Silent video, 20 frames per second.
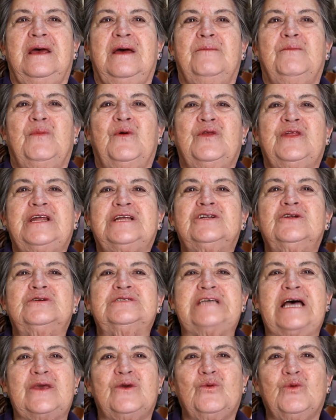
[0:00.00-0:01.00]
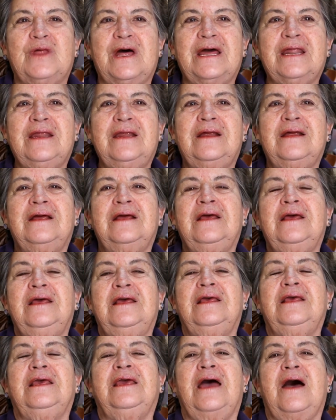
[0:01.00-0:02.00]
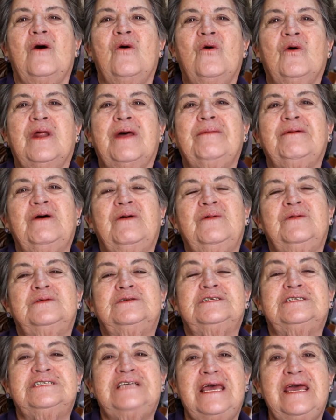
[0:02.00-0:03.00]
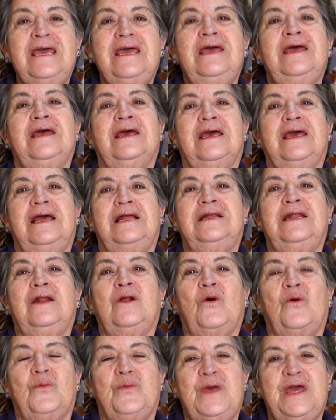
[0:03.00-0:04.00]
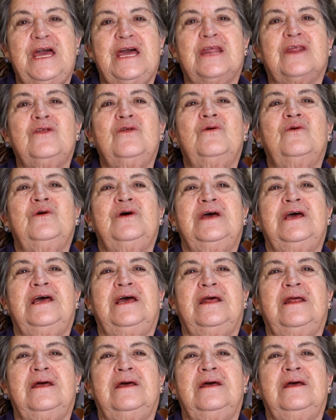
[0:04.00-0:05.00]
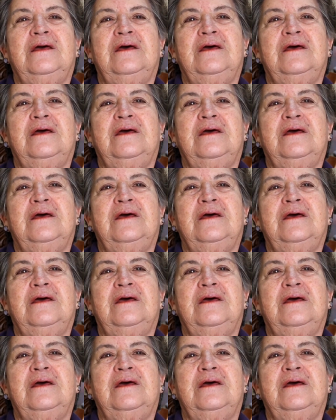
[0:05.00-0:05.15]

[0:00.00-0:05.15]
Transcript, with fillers: poderlos ayudar y ahora sé que el gobierno, eh,